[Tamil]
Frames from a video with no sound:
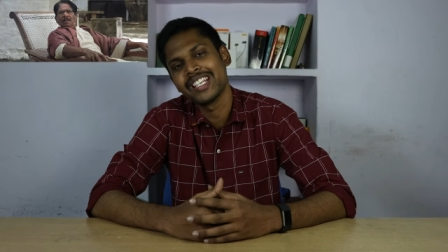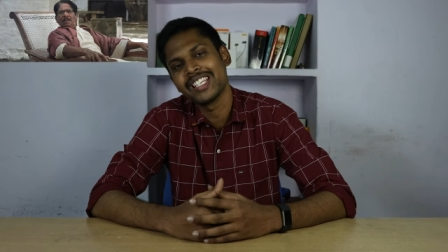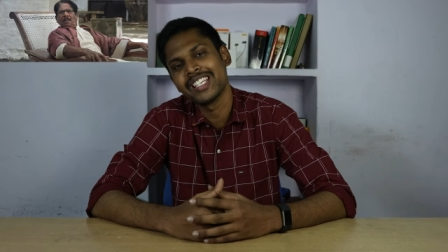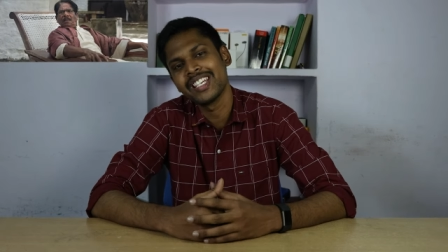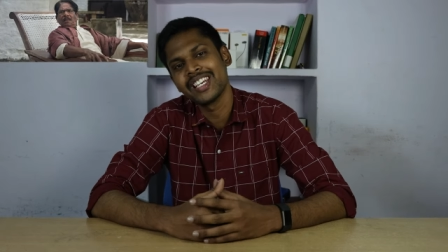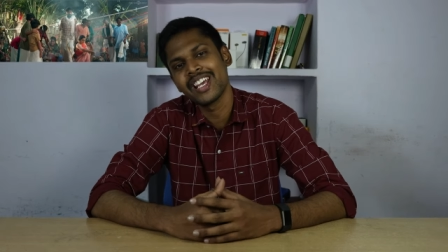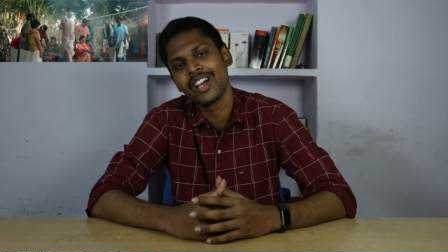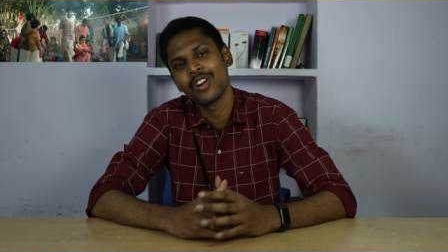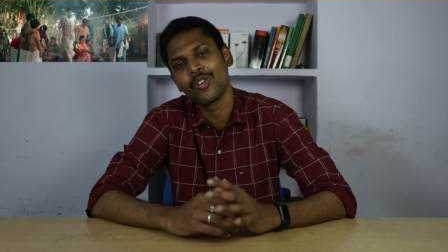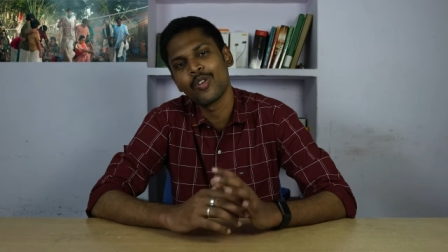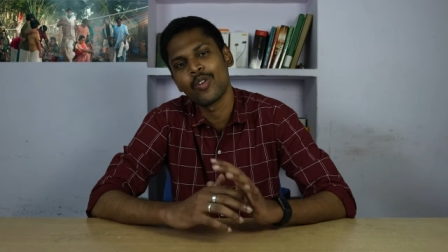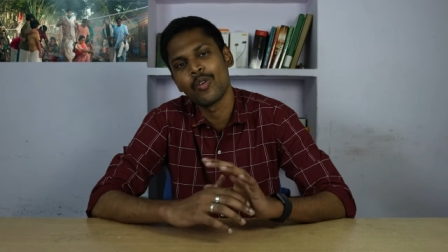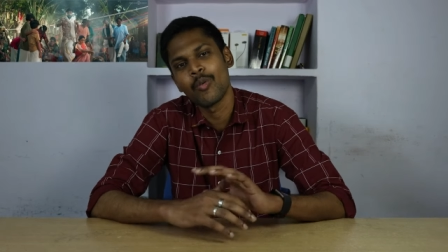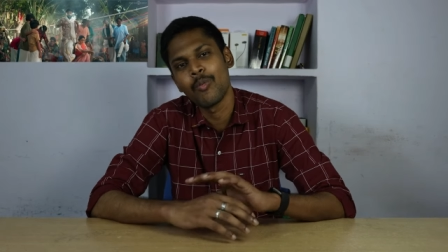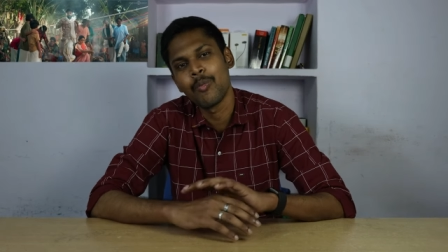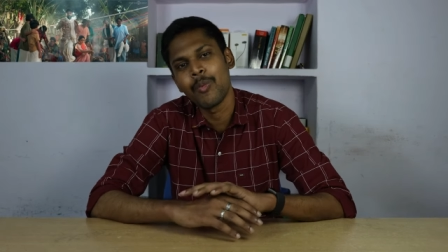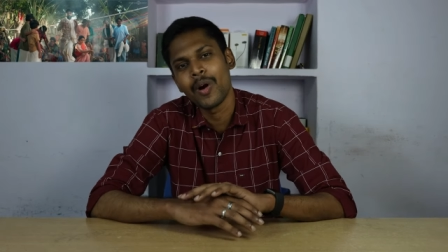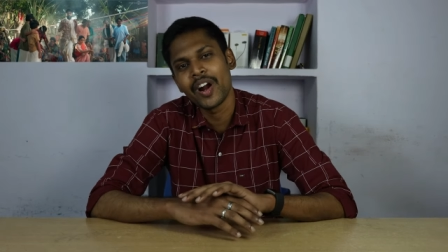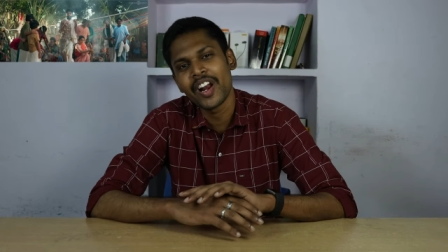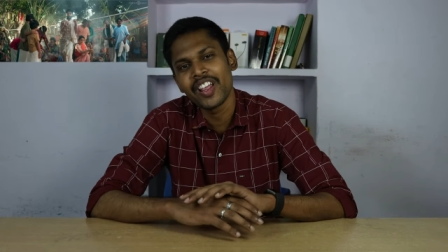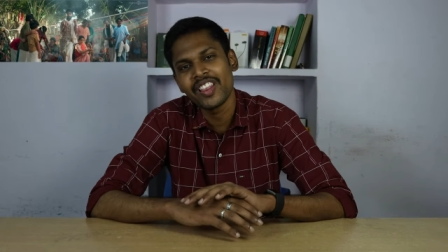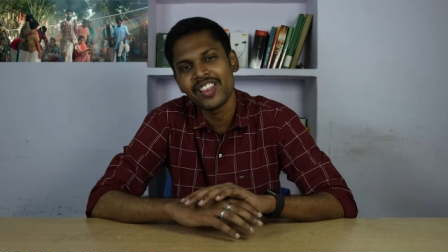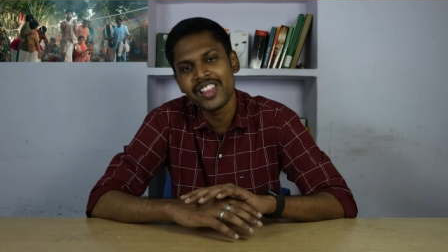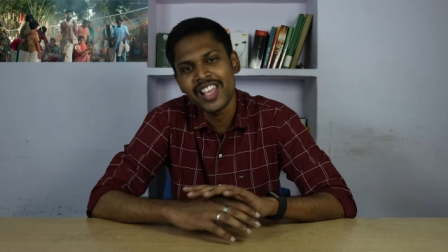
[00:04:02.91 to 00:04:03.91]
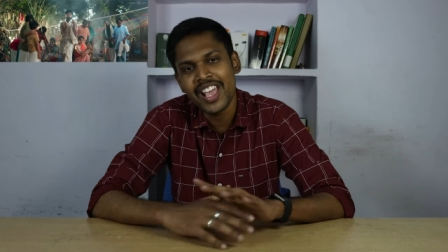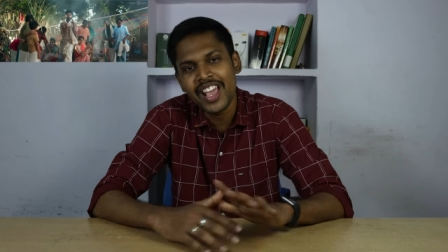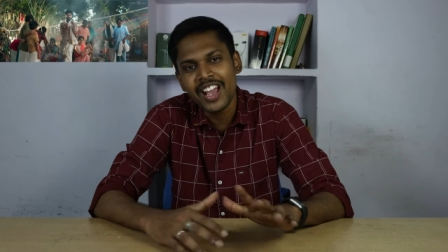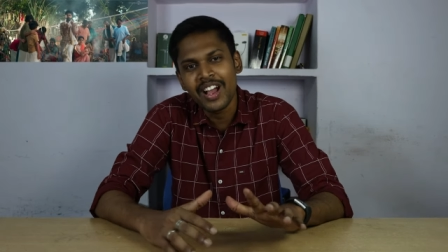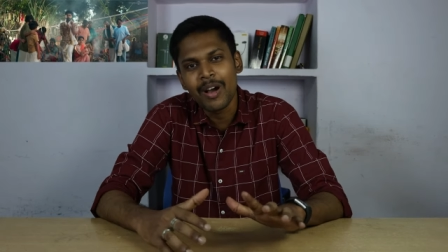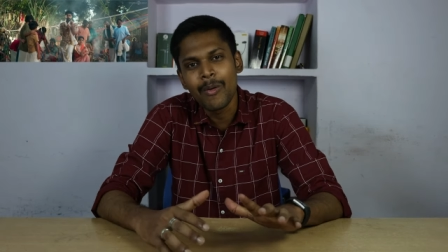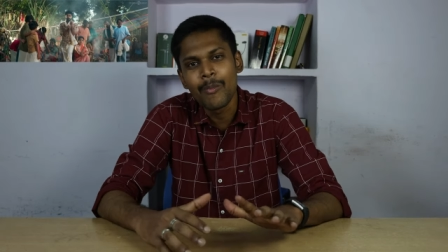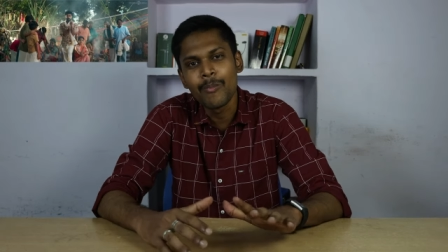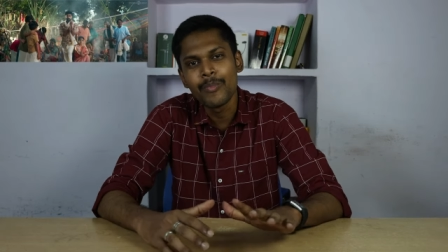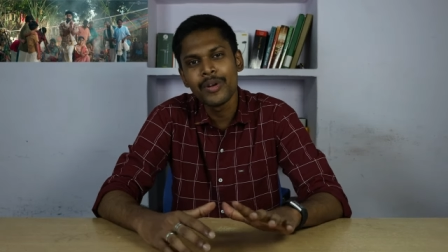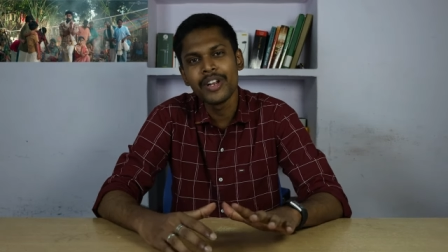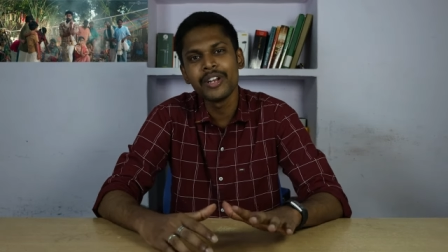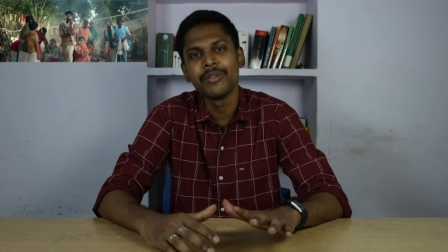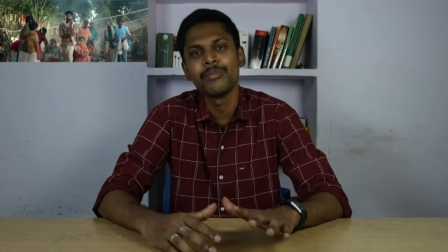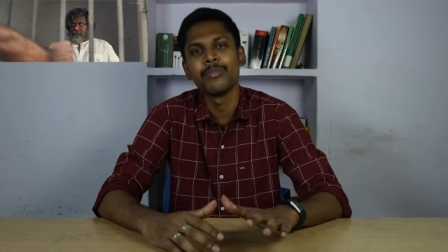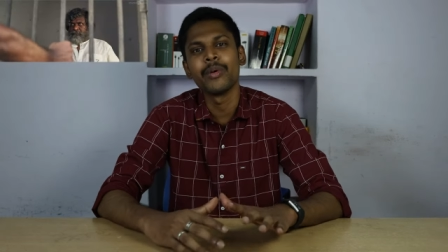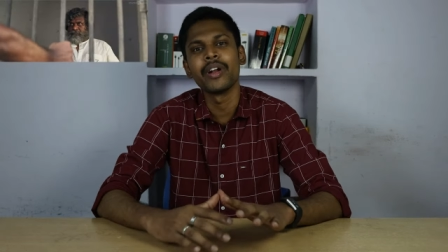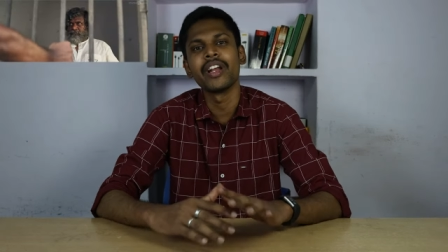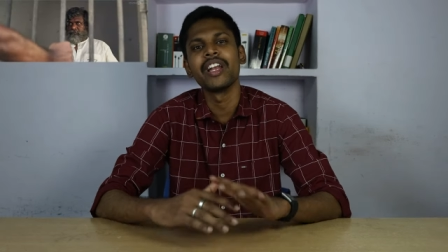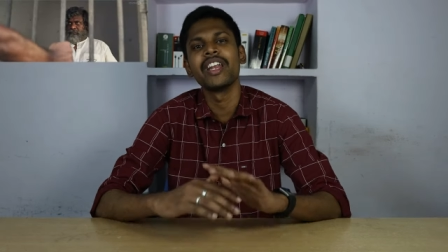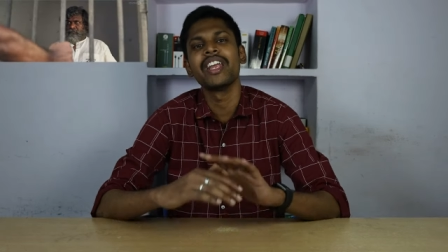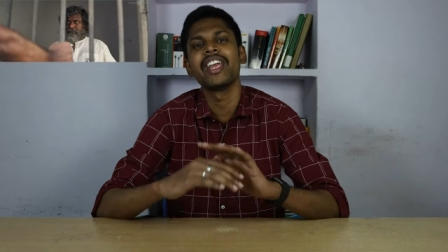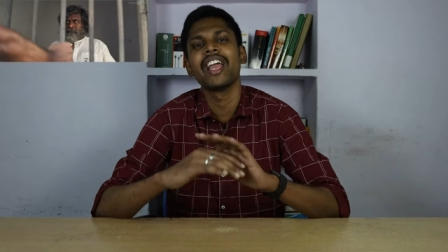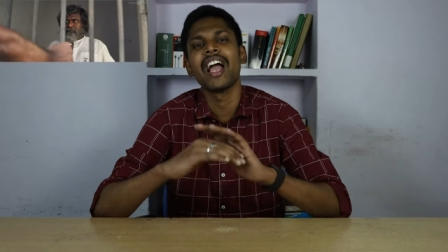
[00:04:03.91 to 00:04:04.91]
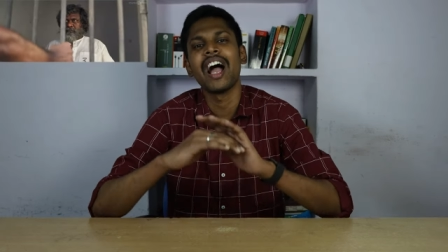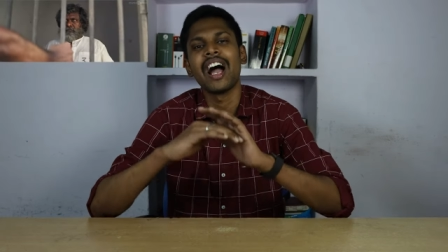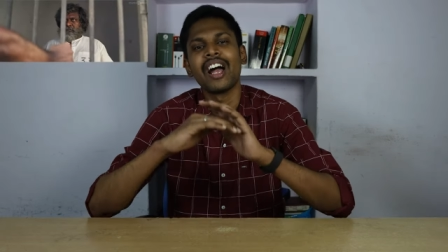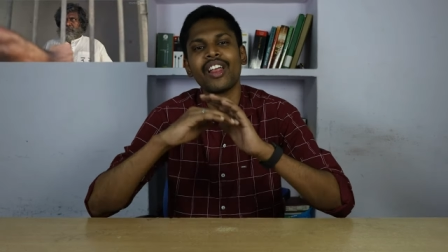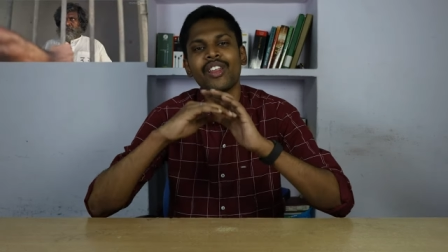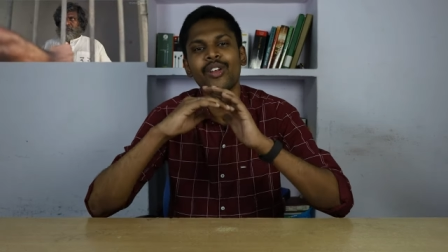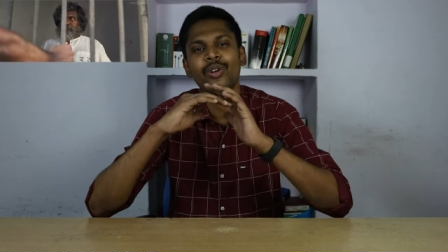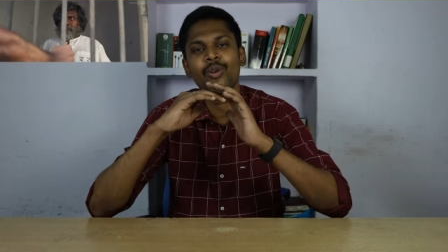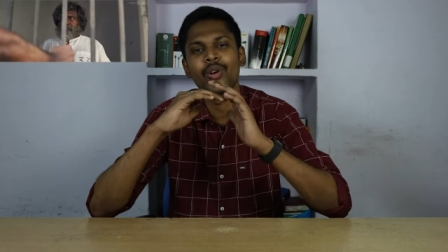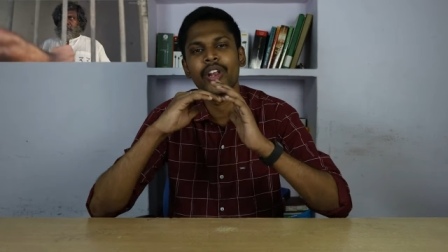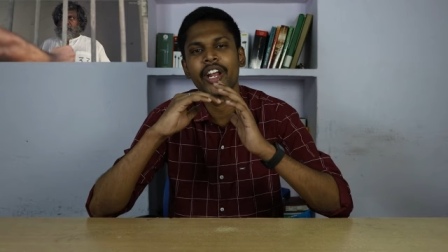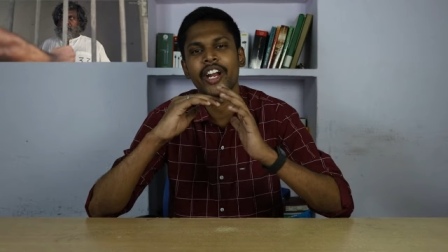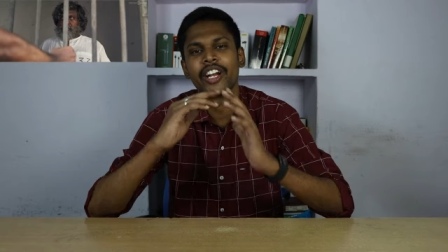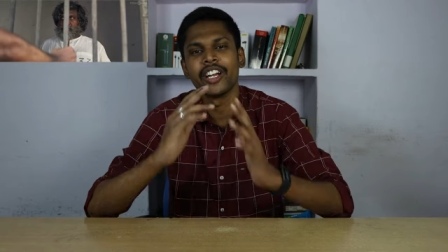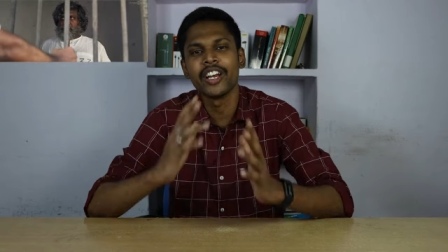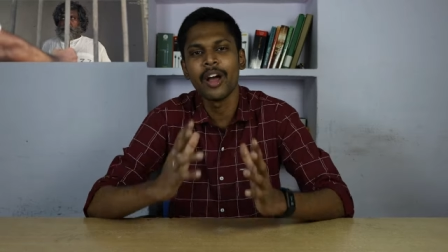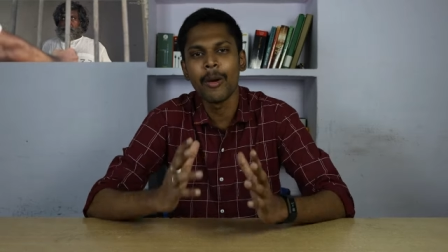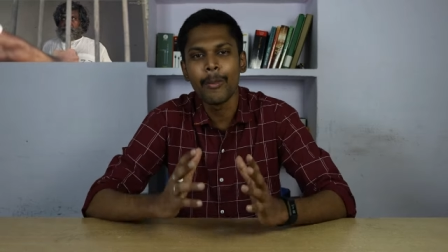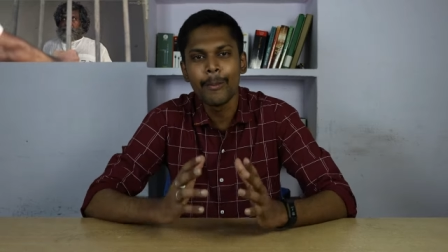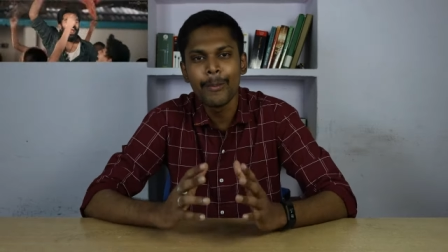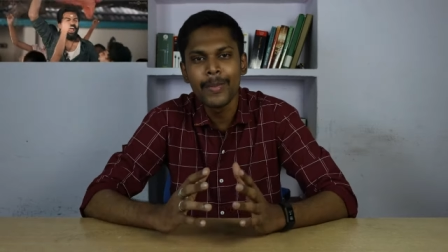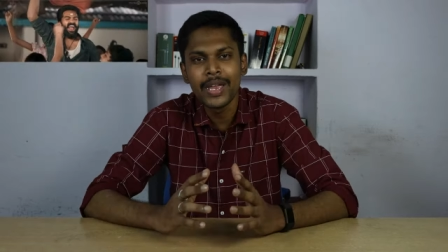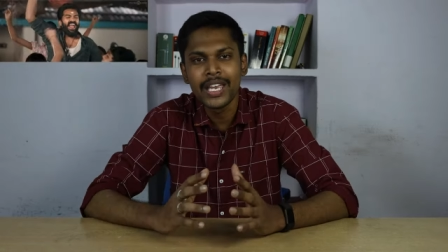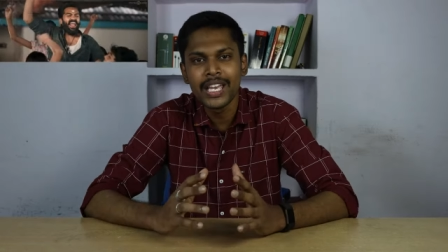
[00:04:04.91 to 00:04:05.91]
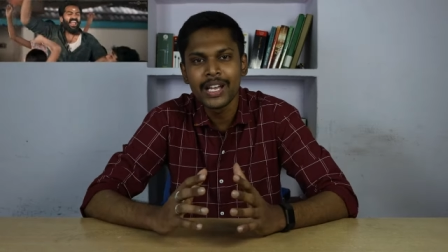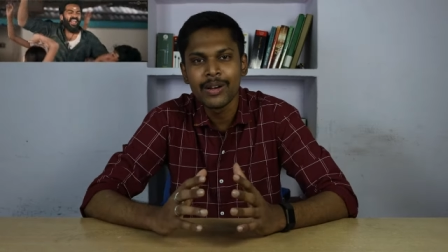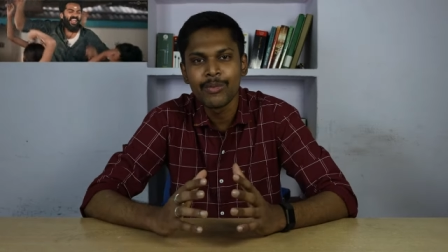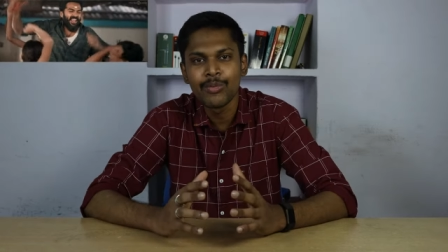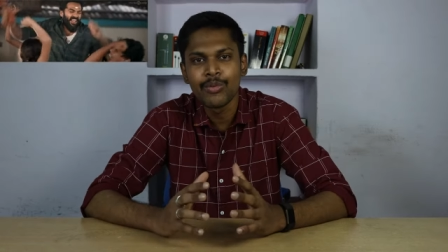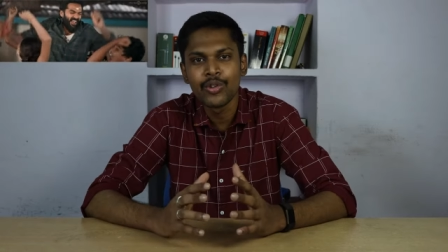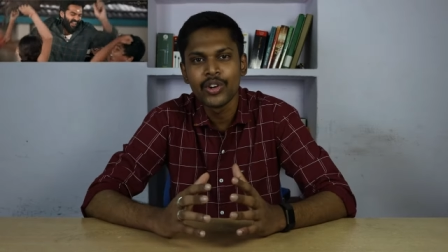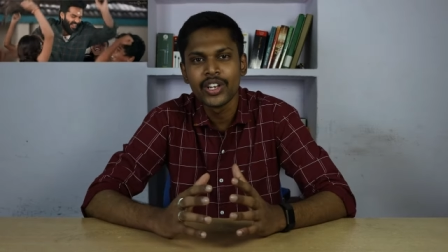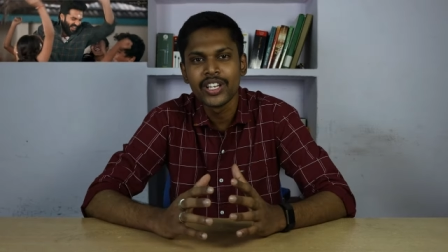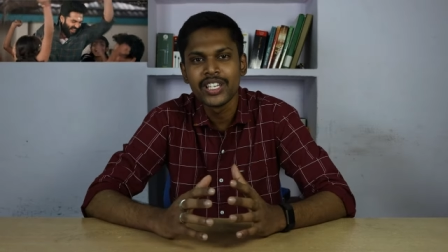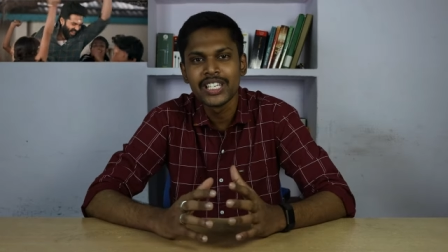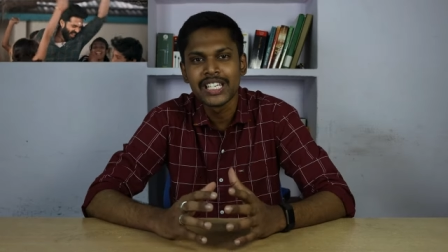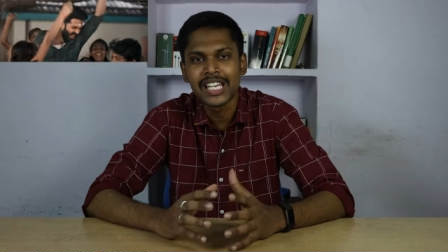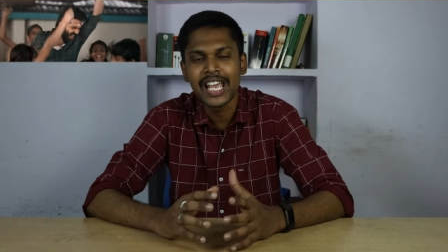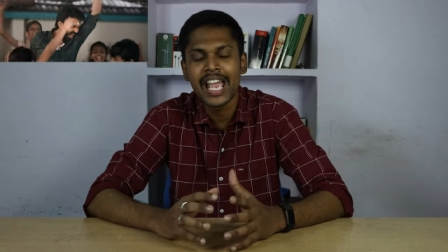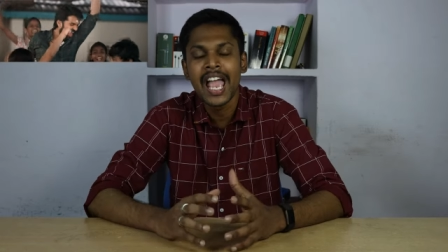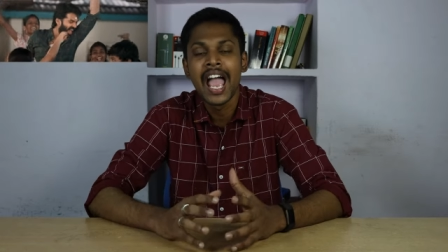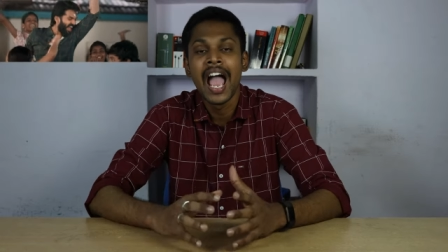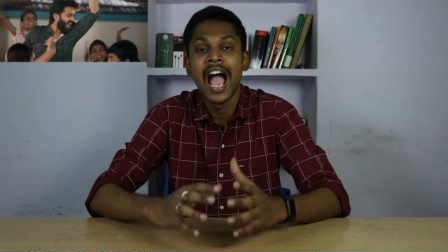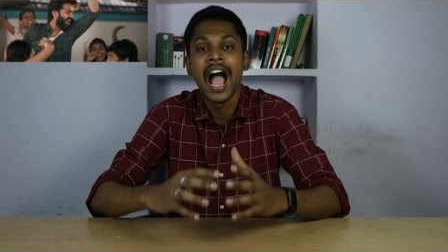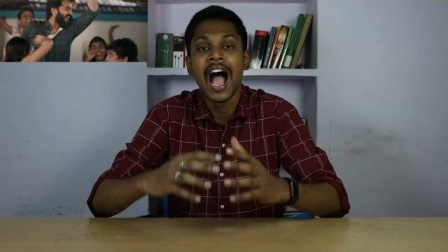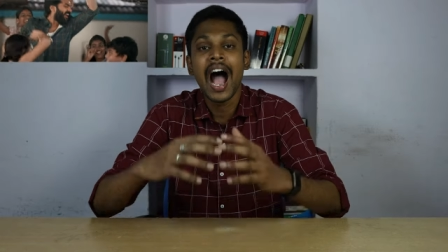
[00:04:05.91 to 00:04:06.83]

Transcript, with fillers: எஸ்டிஆர் ஒரு படத்தையே கம்ப்ளீட் பண்ணி அதனுடைய டப்பிங்கை முடித்து